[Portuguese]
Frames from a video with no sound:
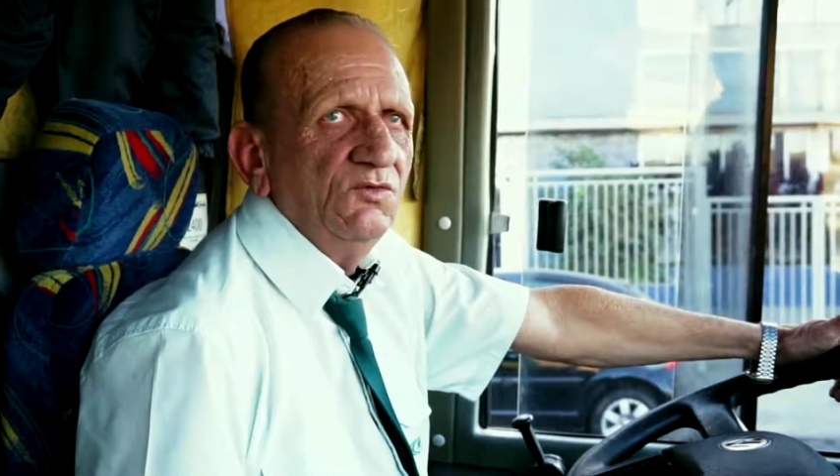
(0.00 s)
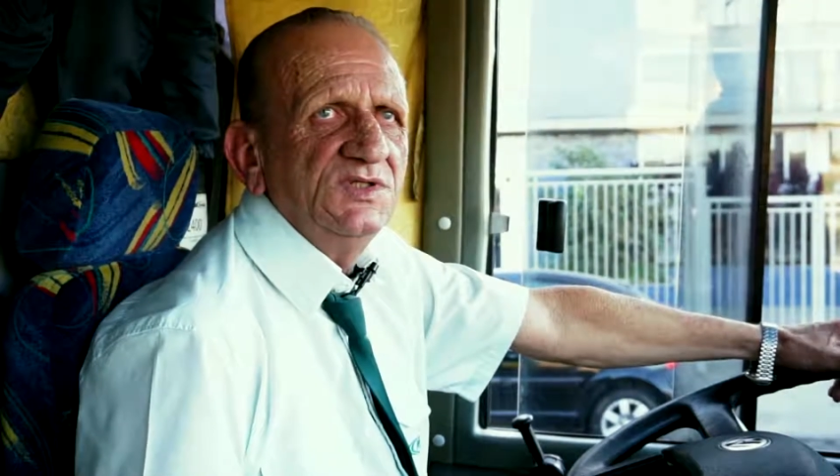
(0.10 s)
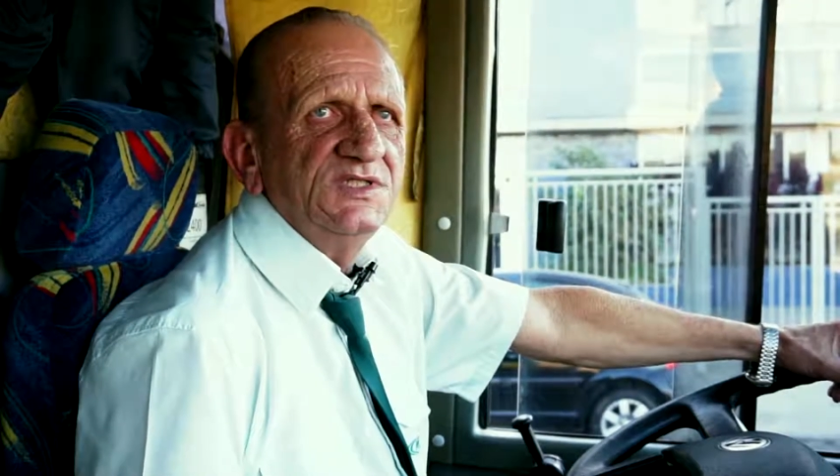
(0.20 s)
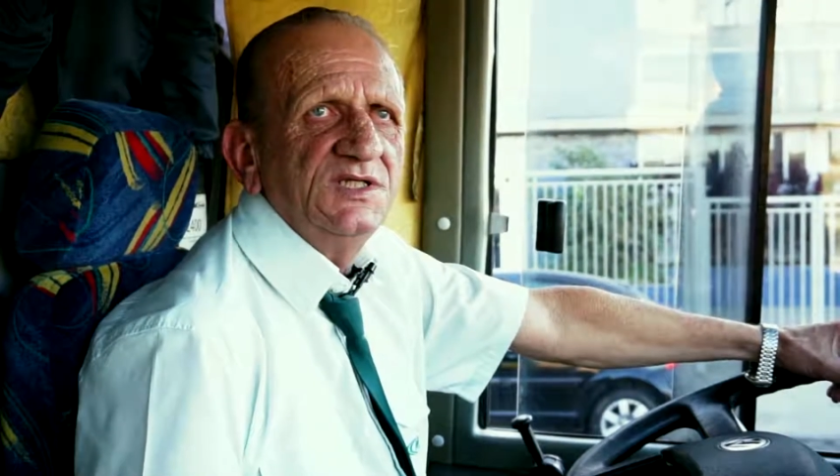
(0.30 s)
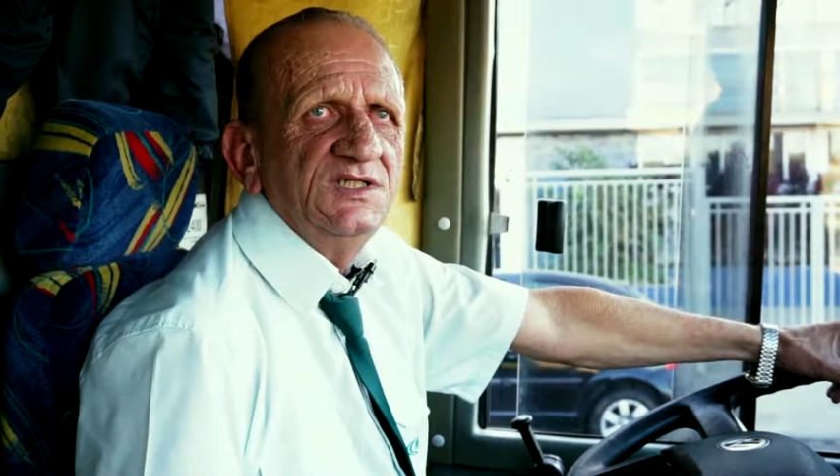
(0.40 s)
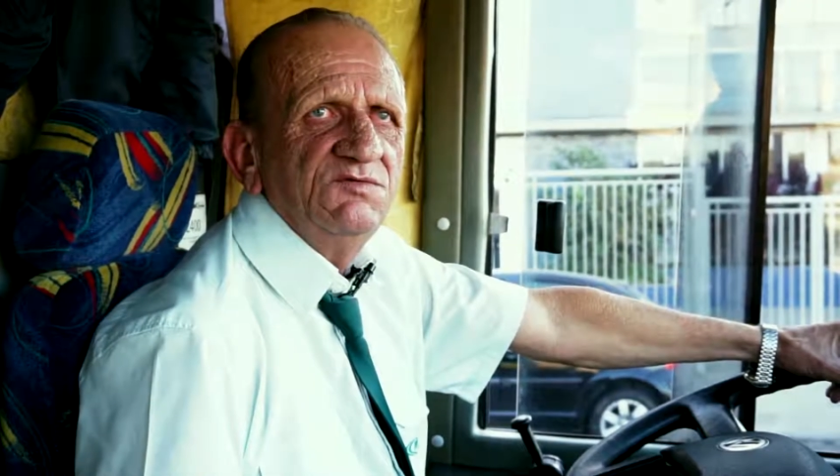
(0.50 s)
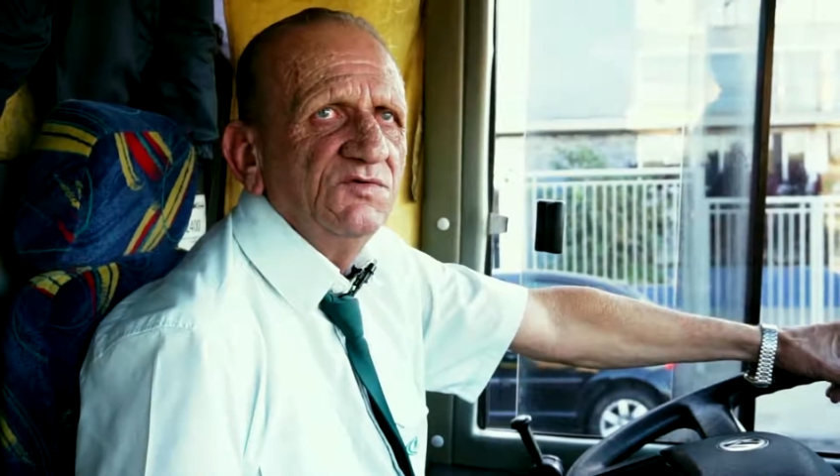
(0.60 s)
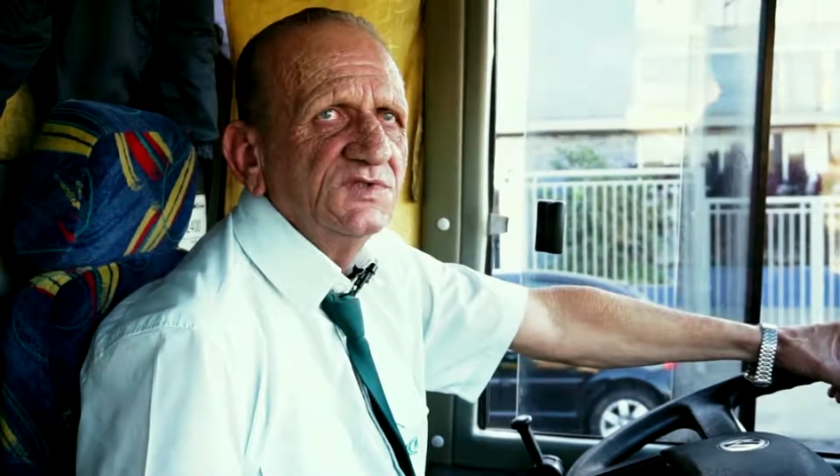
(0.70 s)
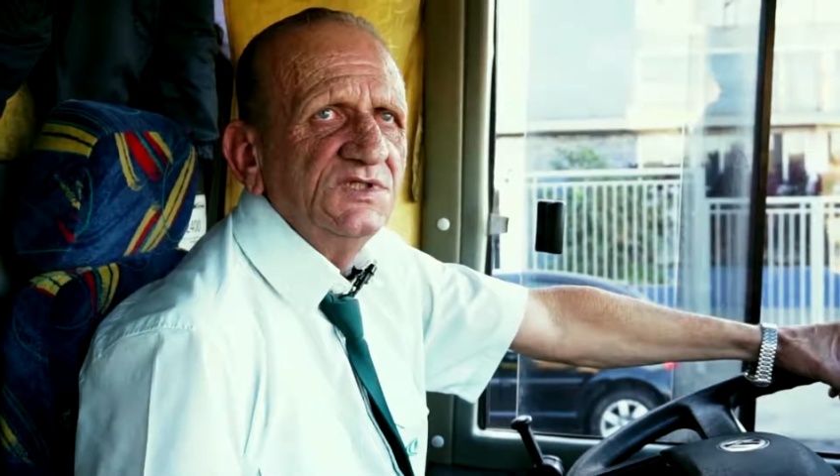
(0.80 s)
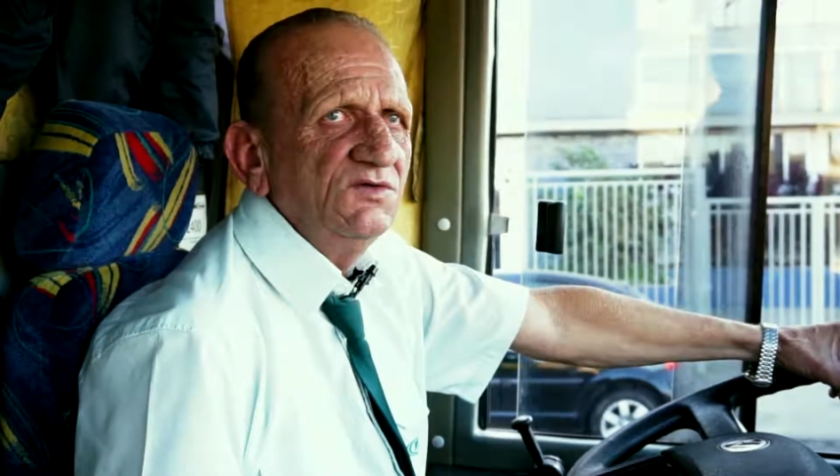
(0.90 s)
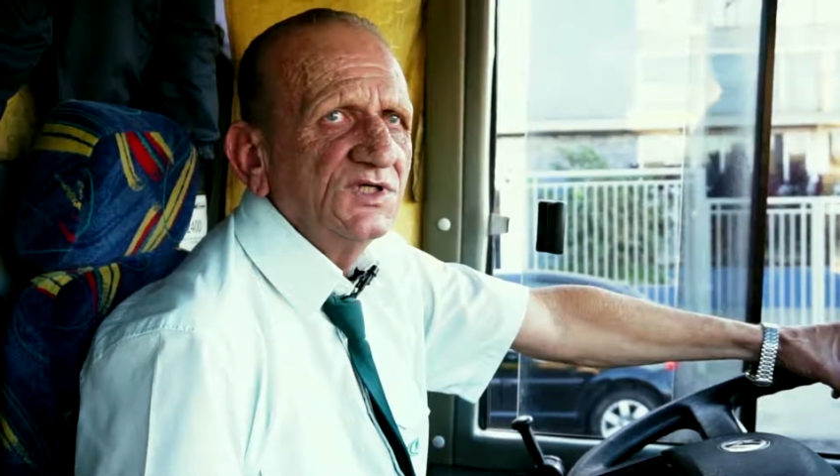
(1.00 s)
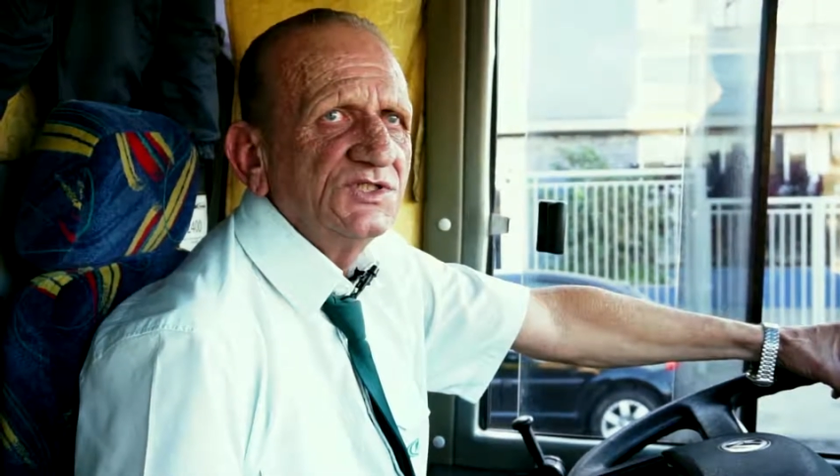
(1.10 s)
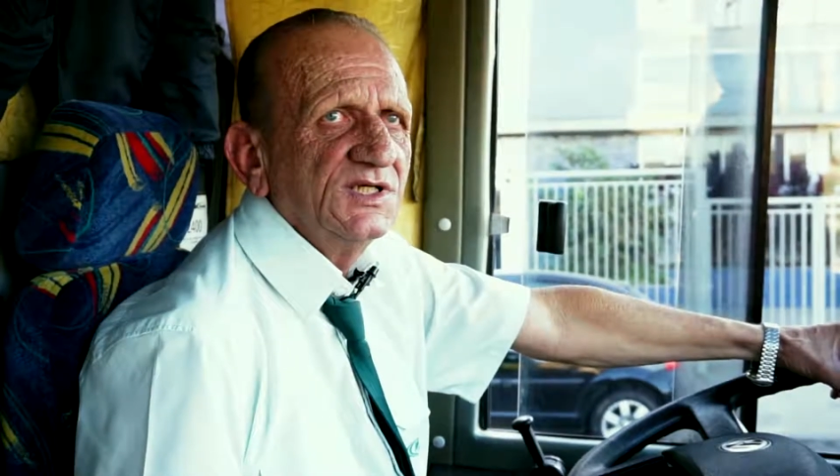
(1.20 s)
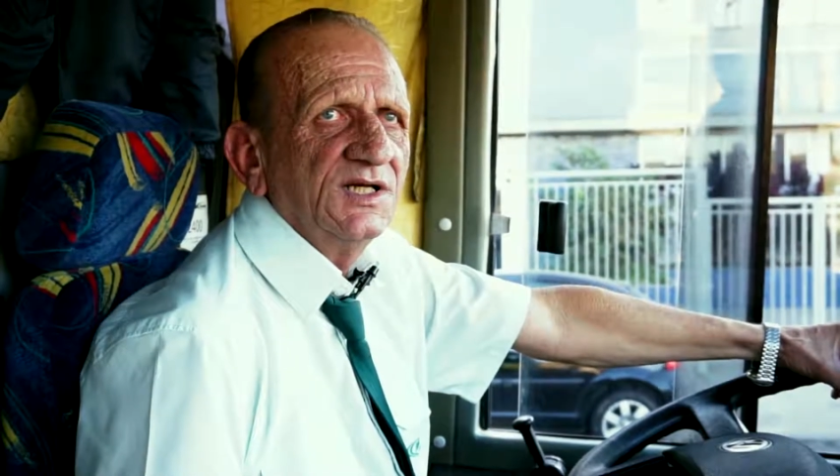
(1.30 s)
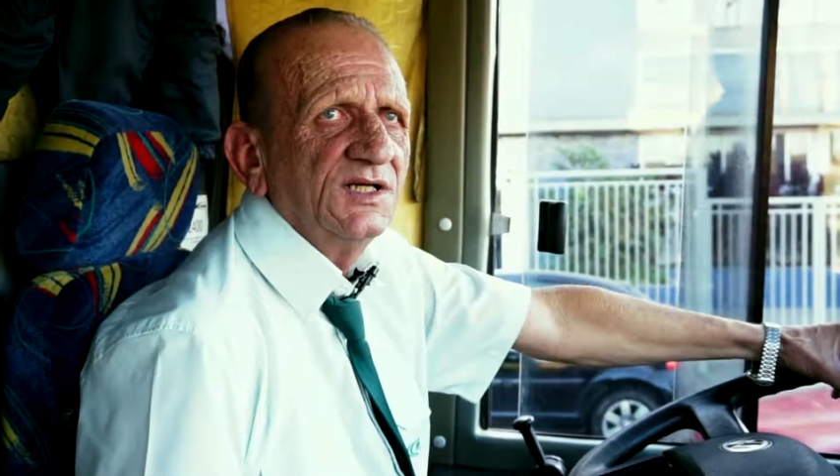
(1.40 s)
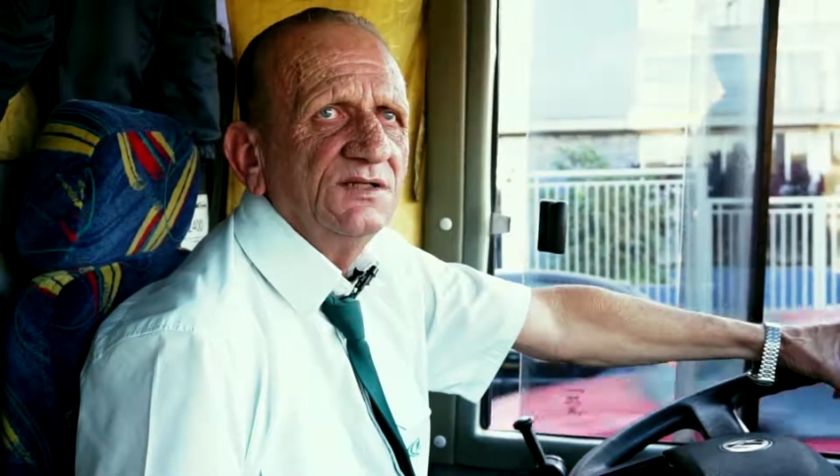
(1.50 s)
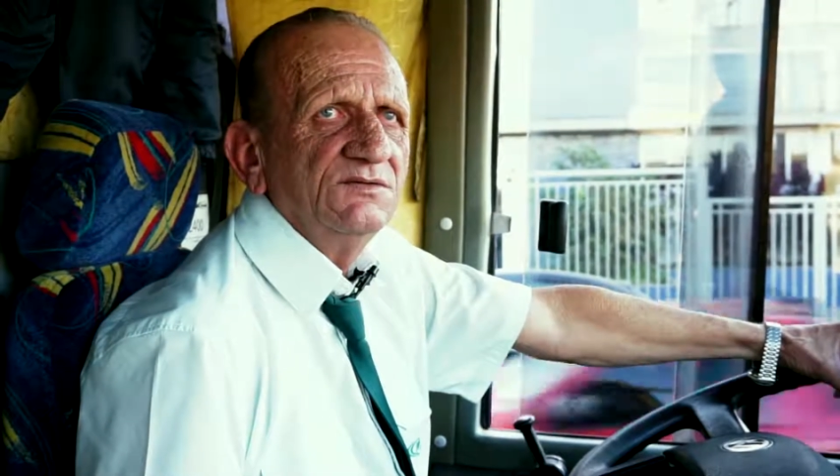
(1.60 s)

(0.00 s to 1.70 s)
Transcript: um incentivo, você nunca chegará